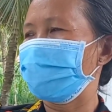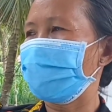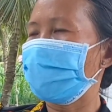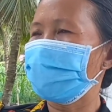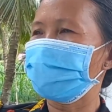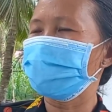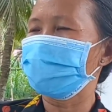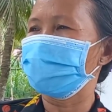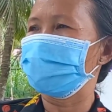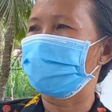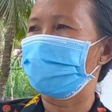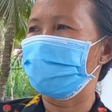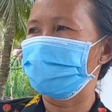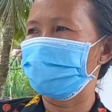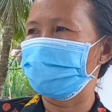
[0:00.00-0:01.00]
ăn này
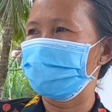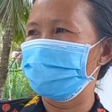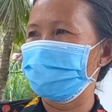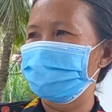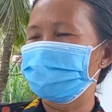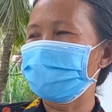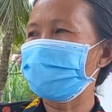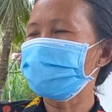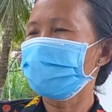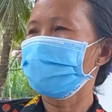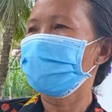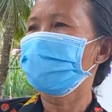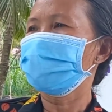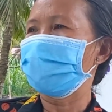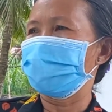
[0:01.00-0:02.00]
nọ đồ tám
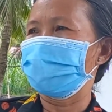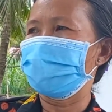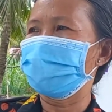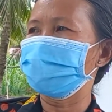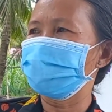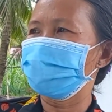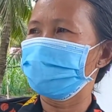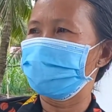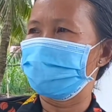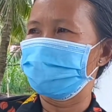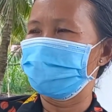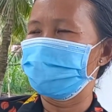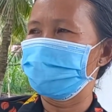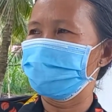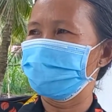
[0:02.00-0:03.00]
đâu có dành ăn cho
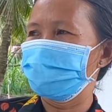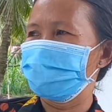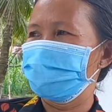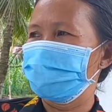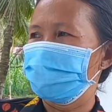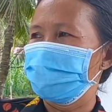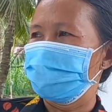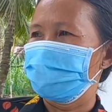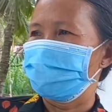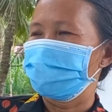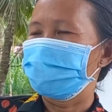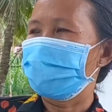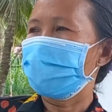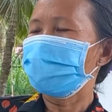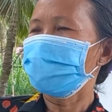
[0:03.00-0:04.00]
mình đâu yeah.
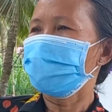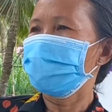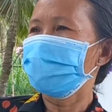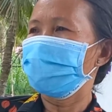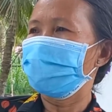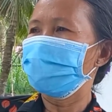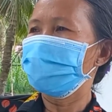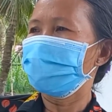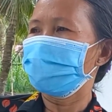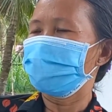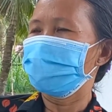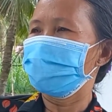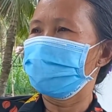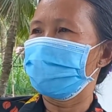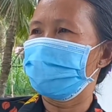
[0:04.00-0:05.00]
tám cũng nghĩ là
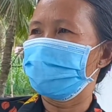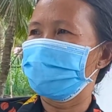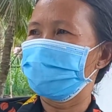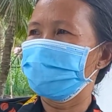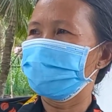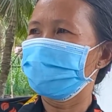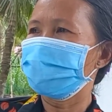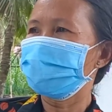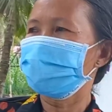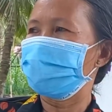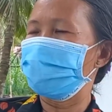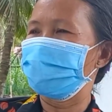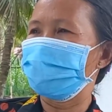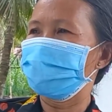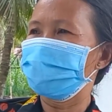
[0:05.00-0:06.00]
bây giờ đất
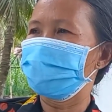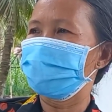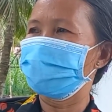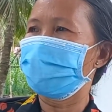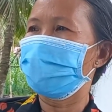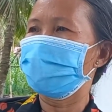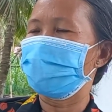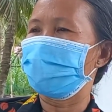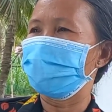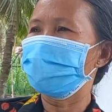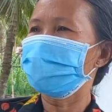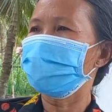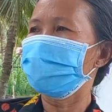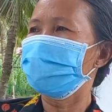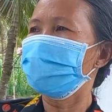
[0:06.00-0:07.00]
điền thì cho
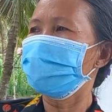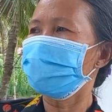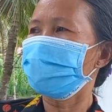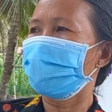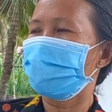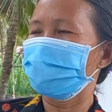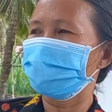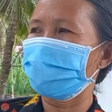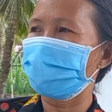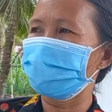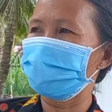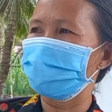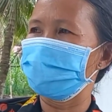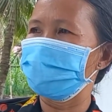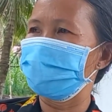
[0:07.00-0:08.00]
mỗi đứa con
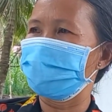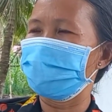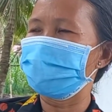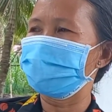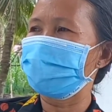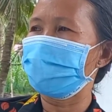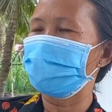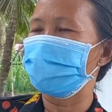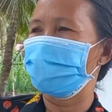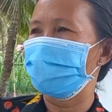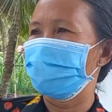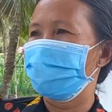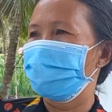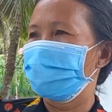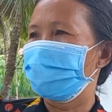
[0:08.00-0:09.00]
trai thì người hai công
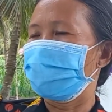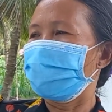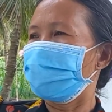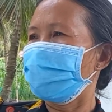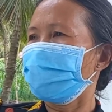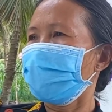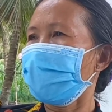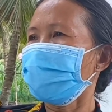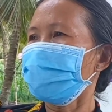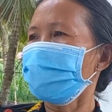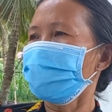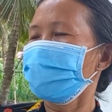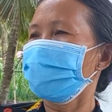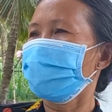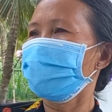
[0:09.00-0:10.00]
còn con gái
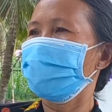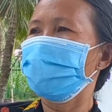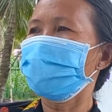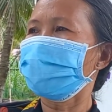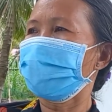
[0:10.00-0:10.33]
thì có nửa